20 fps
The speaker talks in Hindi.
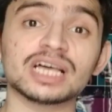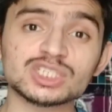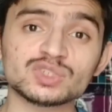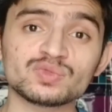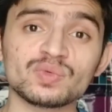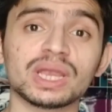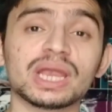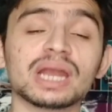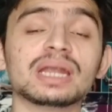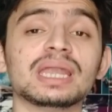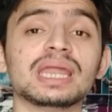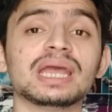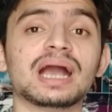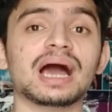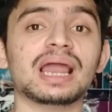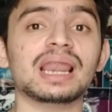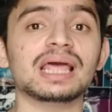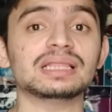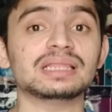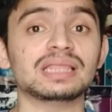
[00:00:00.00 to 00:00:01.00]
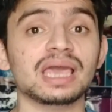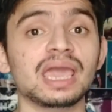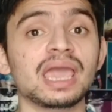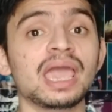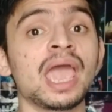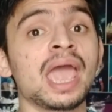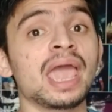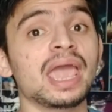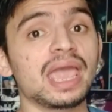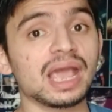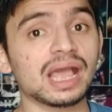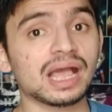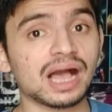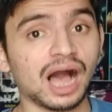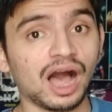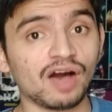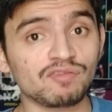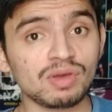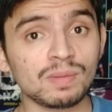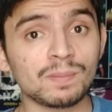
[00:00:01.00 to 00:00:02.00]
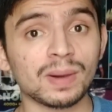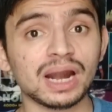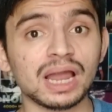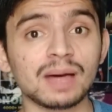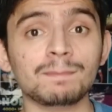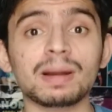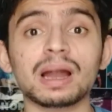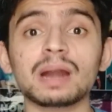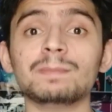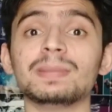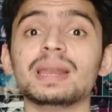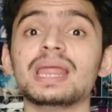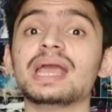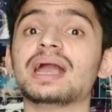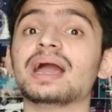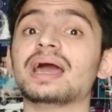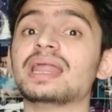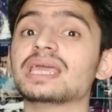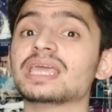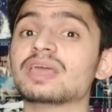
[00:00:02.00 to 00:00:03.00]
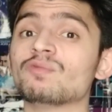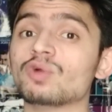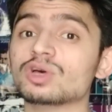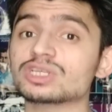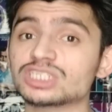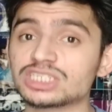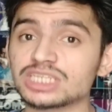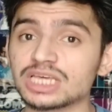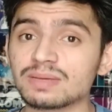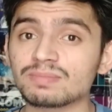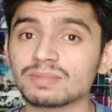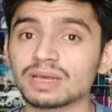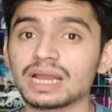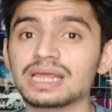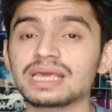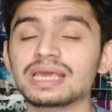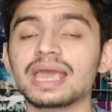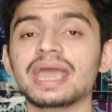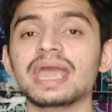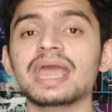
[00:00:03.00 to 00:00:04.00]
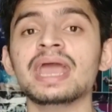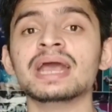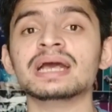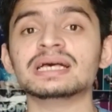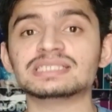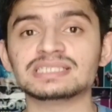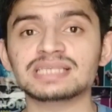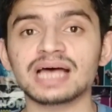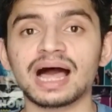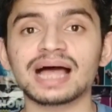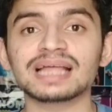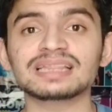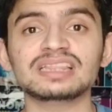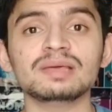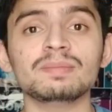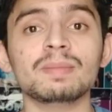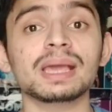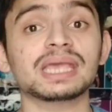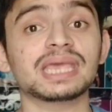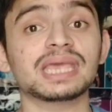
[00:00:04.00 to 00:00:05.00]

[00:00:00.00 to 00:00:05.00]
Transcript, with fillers: दस विकेट निकाले थे एक काफ़ी बड़ा पार्ट प्ले करेंगे वो इस टीम के लिए साथ ही में